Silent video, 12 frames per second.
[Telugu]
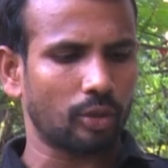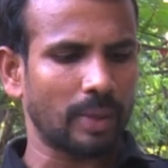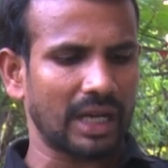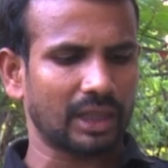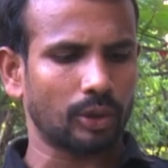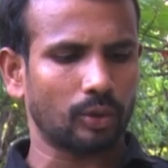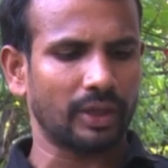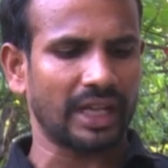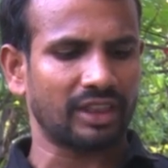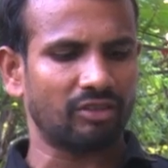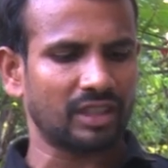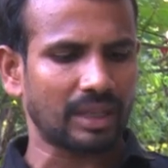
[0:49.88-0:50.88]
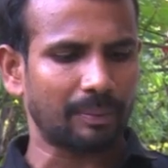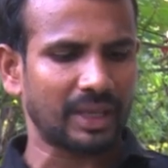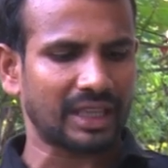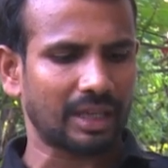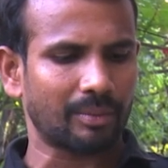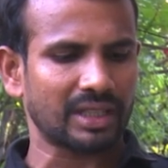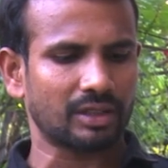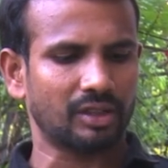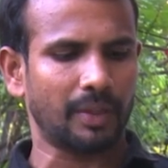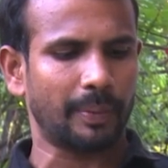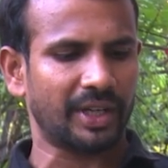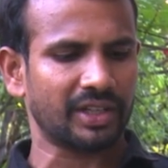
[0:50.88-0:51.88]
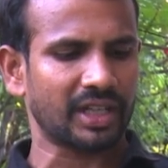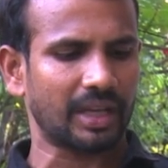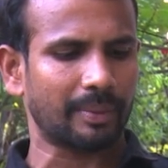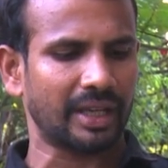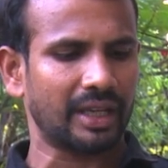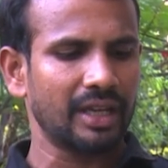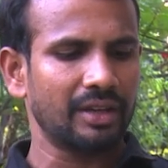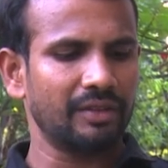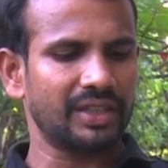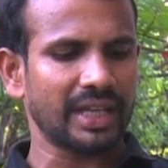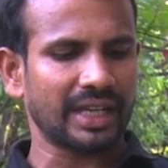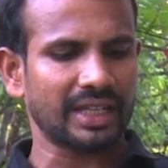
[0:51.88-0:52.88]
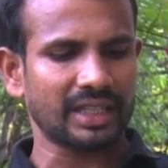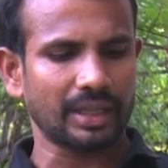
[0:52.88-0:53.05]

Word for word: కుమార్లతో కూడిన ద్విసభ్య ధర్మాసనం ఈ పిటిషన్లపై విచారణ